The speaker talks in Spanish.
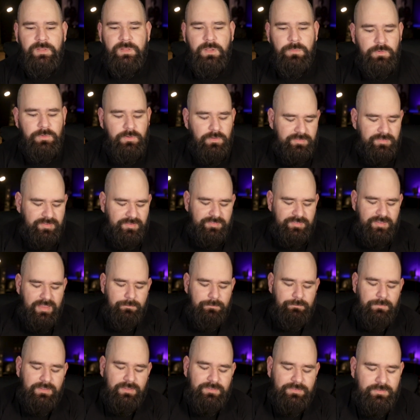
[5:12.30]
Como no sé si
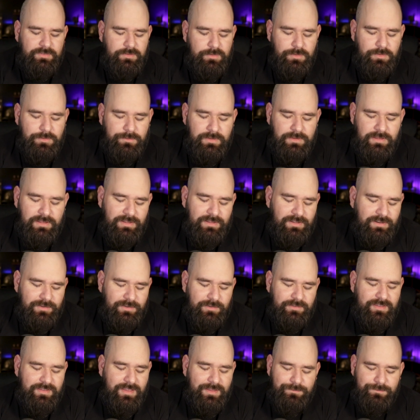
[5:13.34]
han visto,
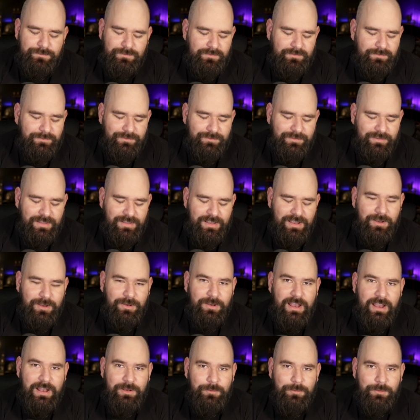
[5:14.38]
no sé,
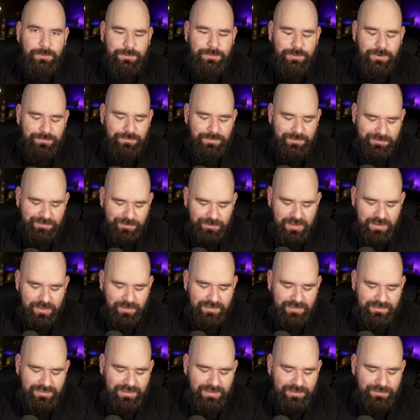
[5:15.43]
algún otro aficionado
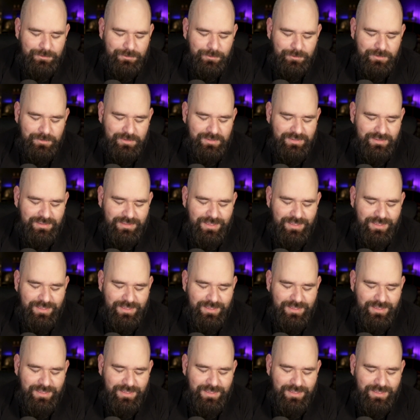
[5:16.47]
de TikTok.